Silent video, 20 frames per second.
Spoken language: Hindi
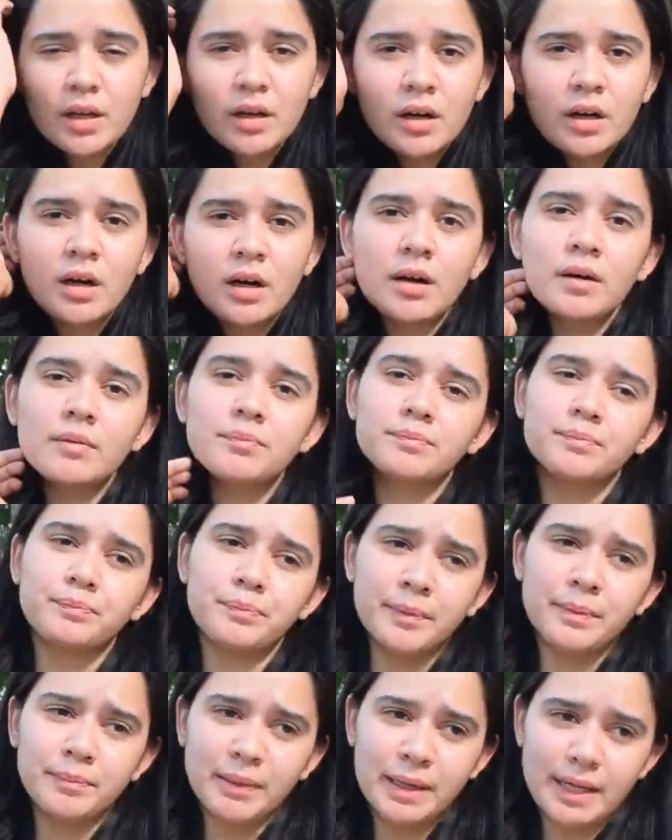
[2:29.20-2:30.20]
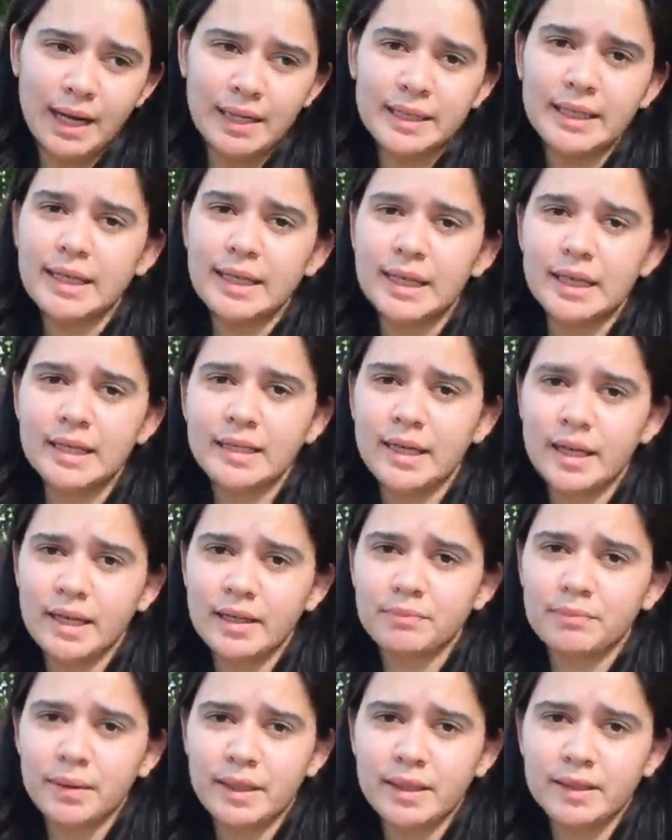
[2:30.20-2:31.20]
बनाने के लिए
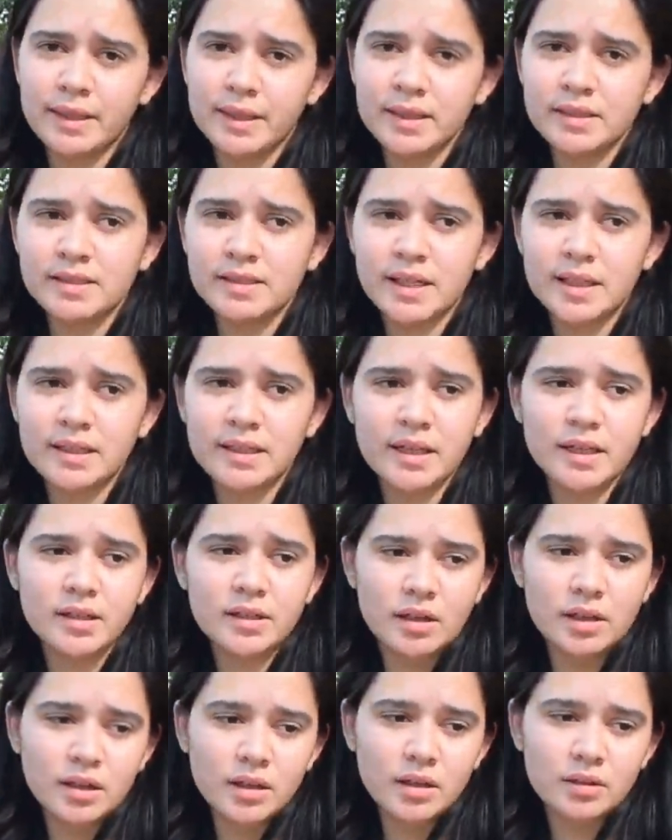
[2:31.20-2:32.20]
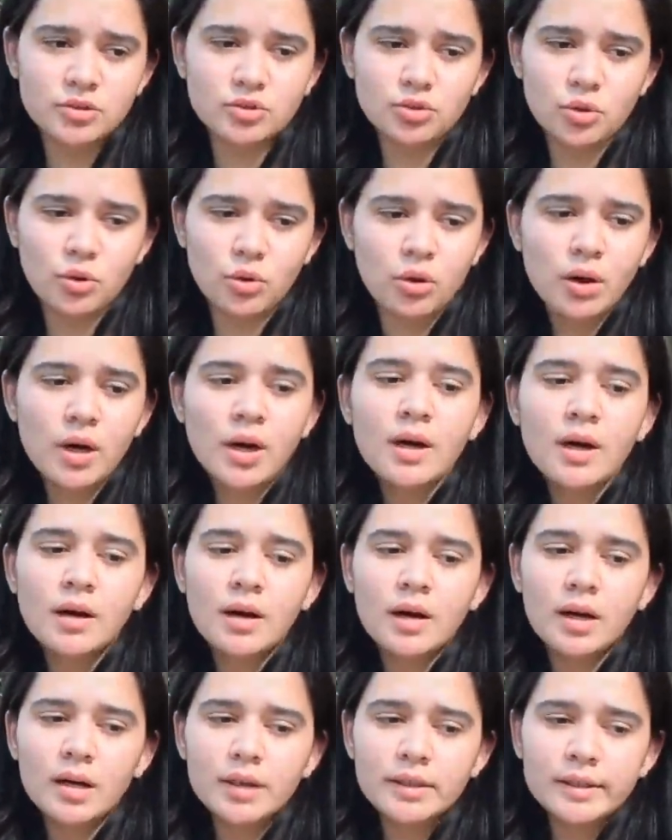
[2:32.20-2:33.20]
इन पेंटिंग्स के लिए जो
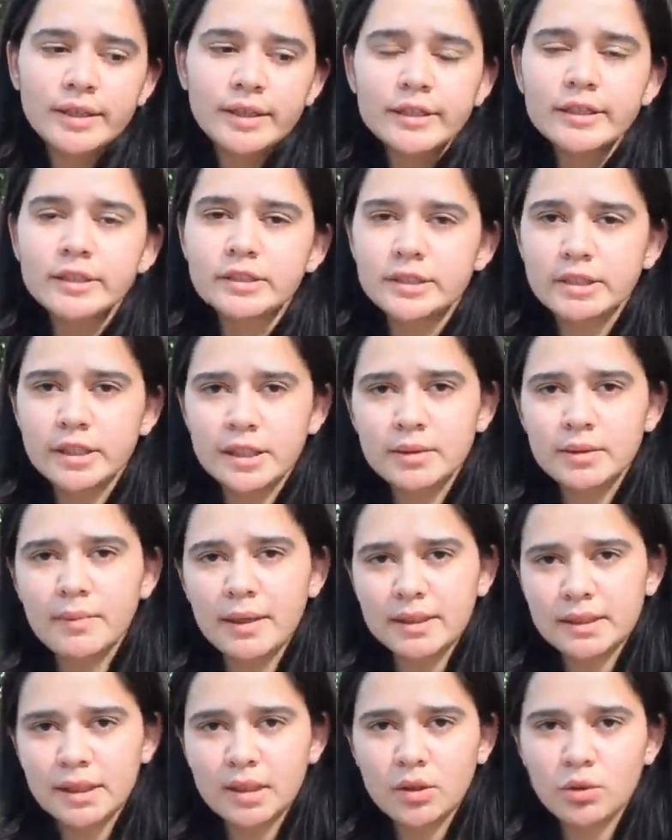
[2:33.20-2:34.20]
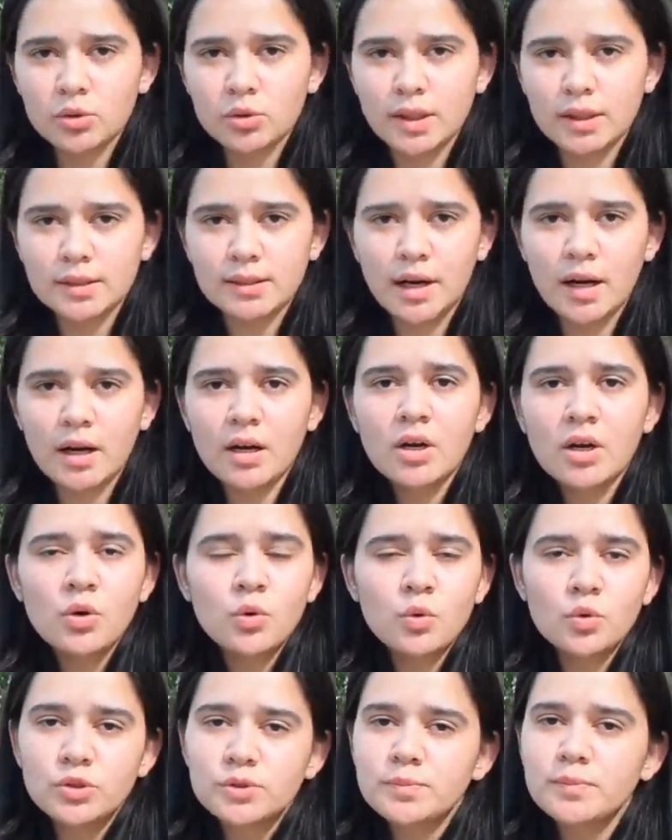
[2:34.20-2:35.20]
ट्रेडिशनल मेथड होता था
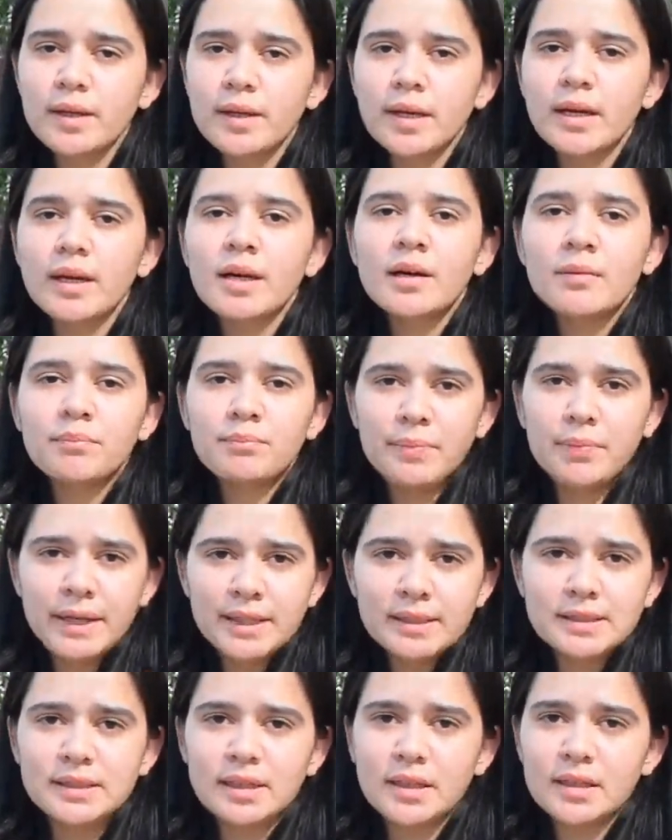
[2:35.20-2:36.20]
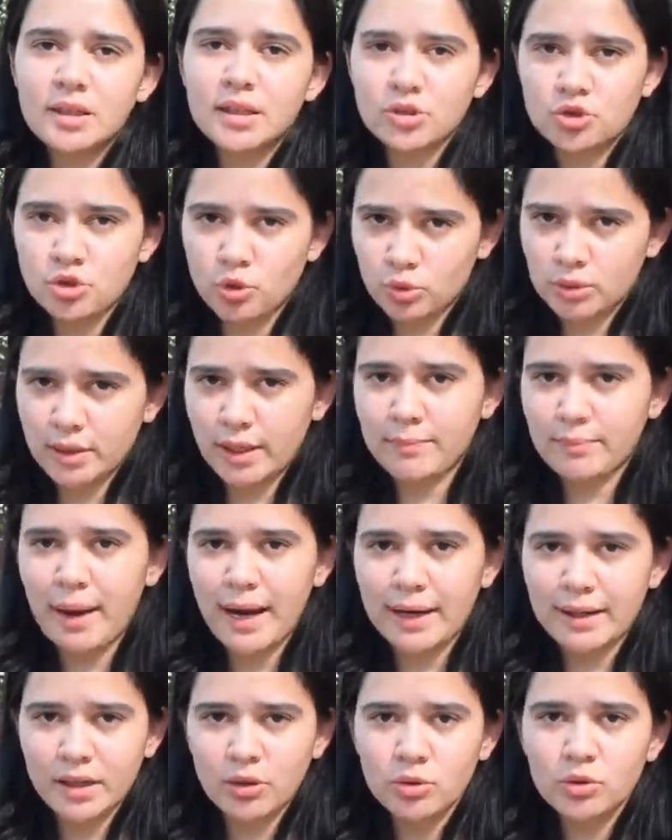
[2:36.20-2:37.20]
उसमें बेस कलर जो होता है
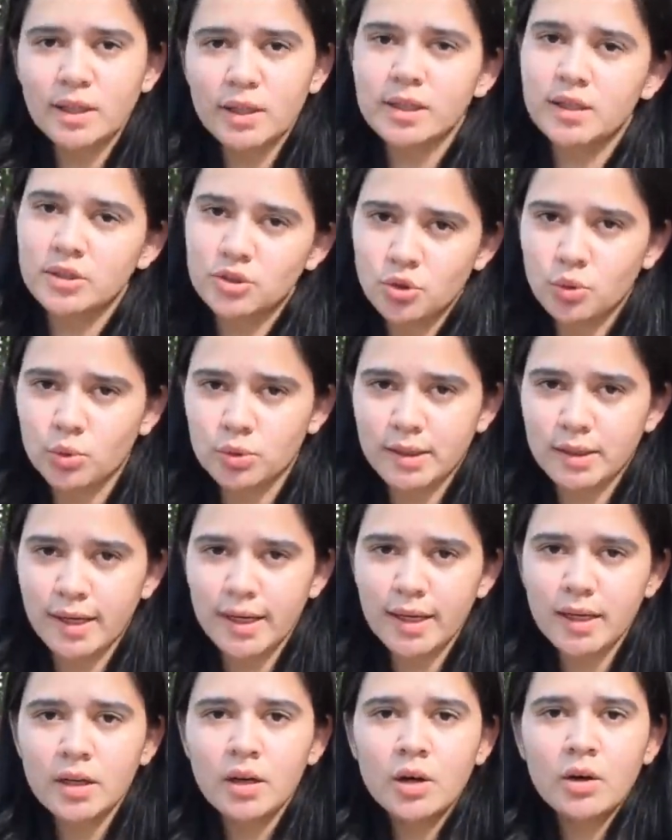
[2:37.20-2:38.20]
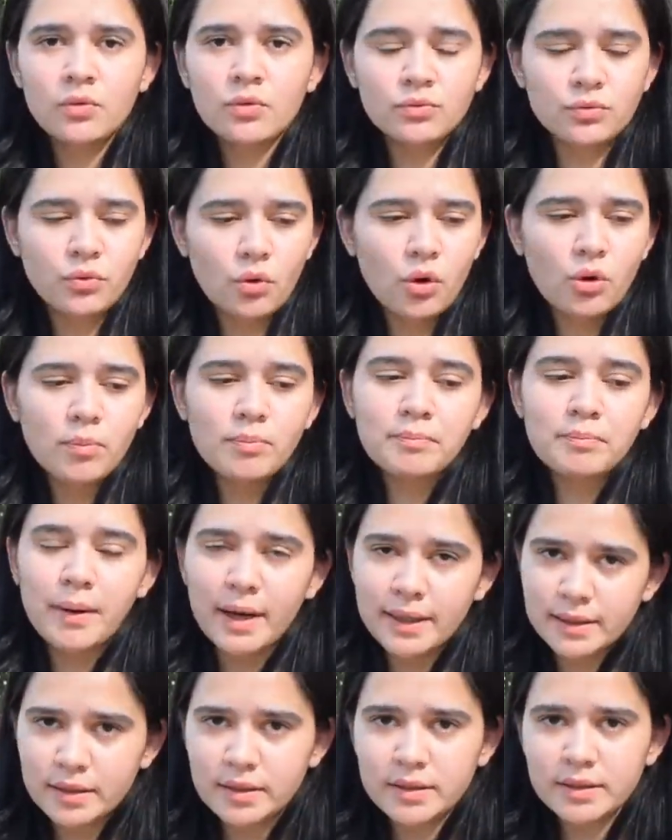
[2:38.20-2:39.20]
बैकग्राउंड कलर जो होता है वो
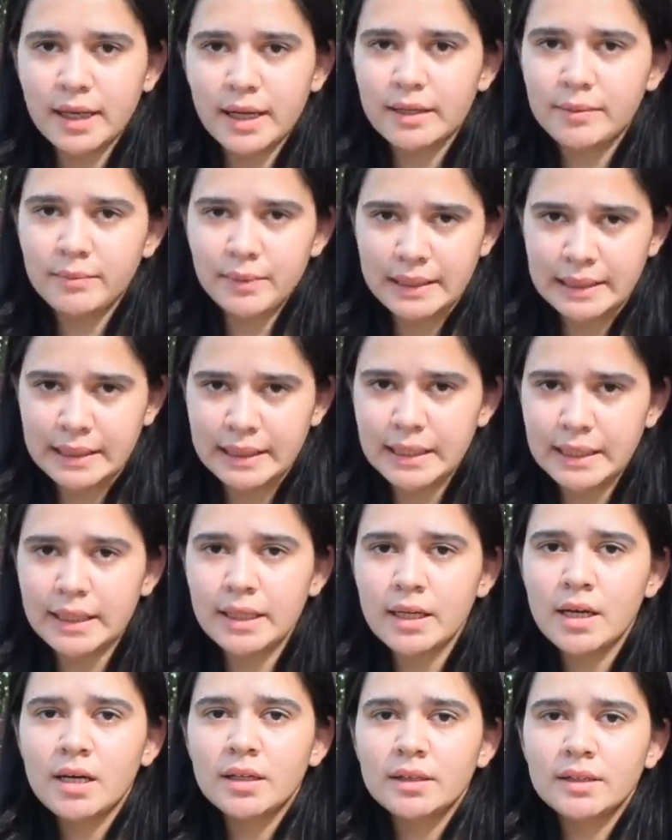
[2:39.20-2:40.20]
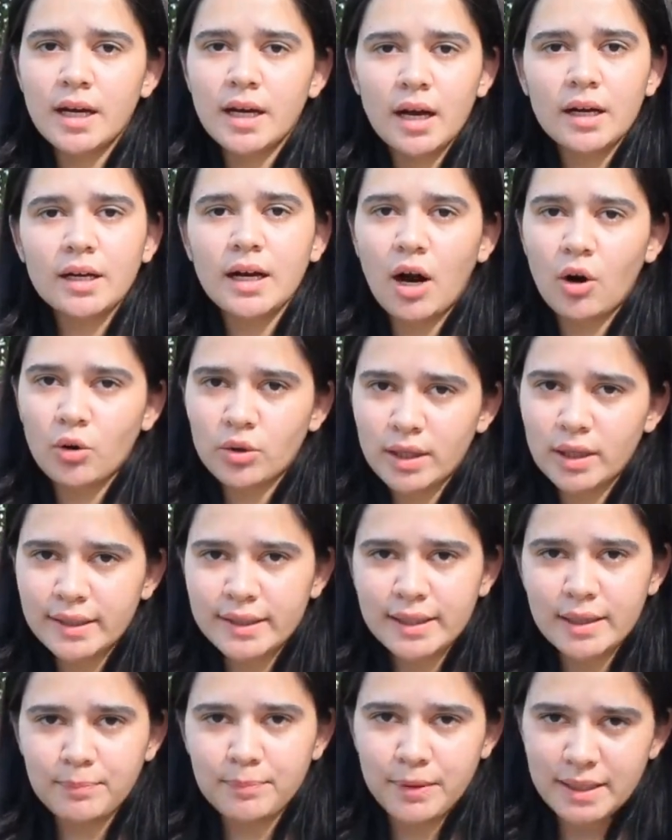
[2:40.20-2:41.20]
मड यानी मिट्टी या काउडंग
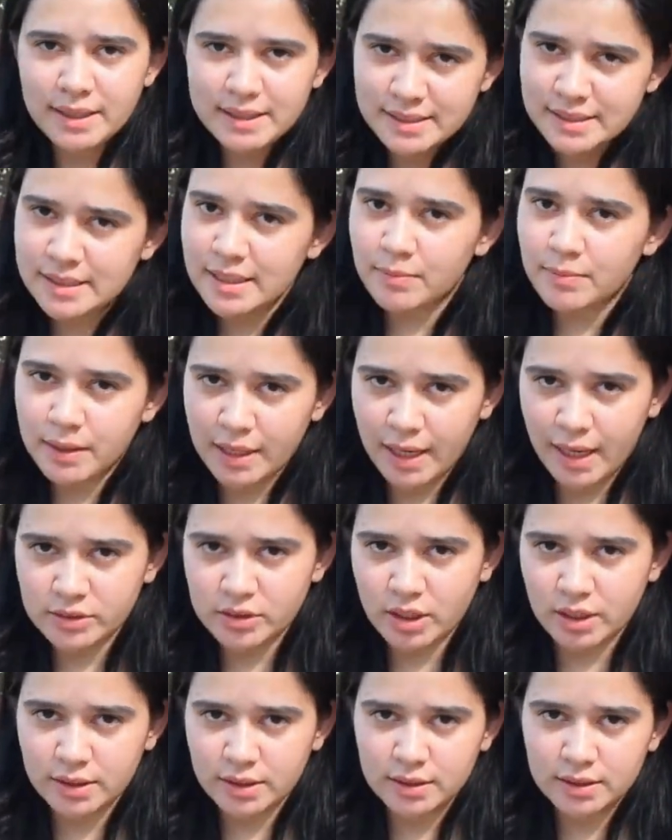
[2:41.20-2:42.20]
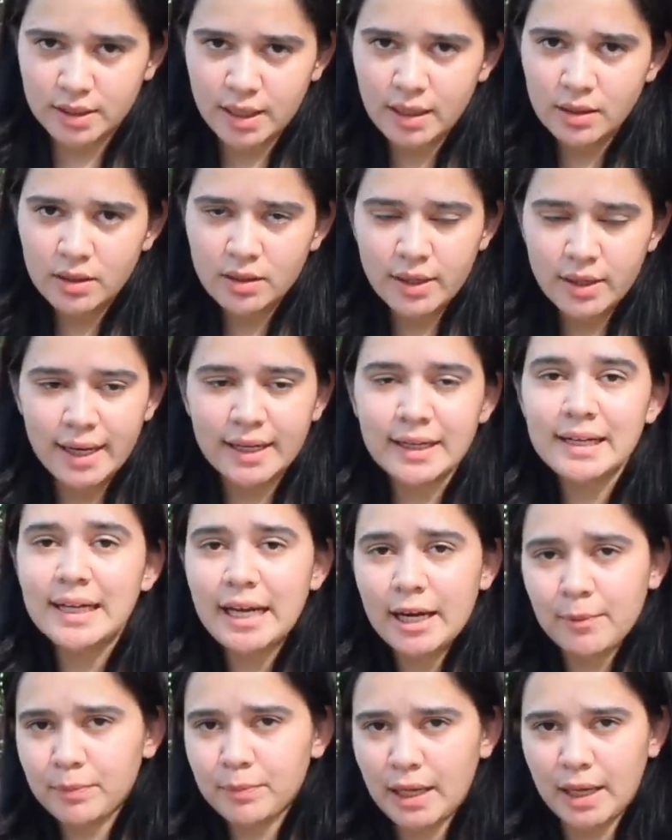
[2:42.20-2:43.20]
के पेस्ट से बनाया जाता था एक
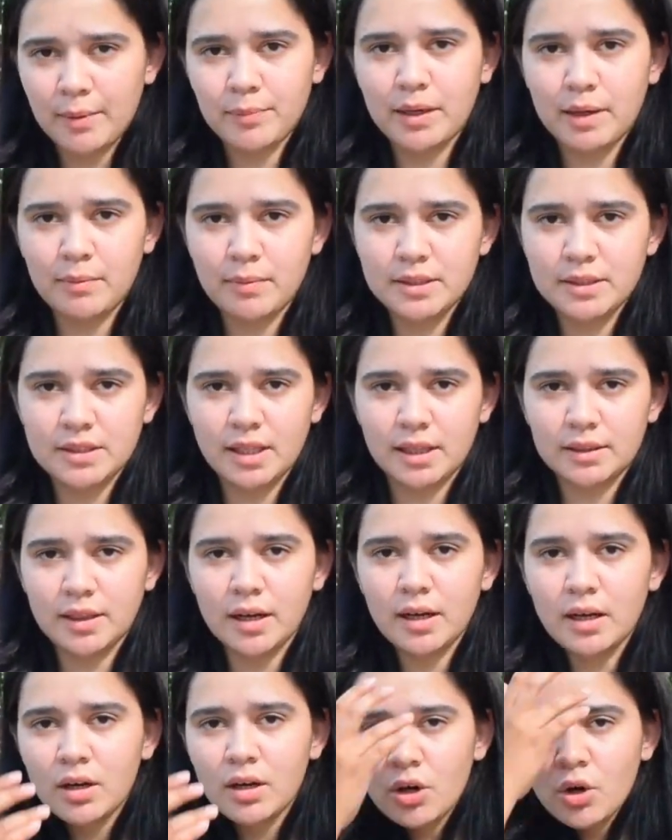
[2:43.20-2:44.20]
लेप टाइप का बनता था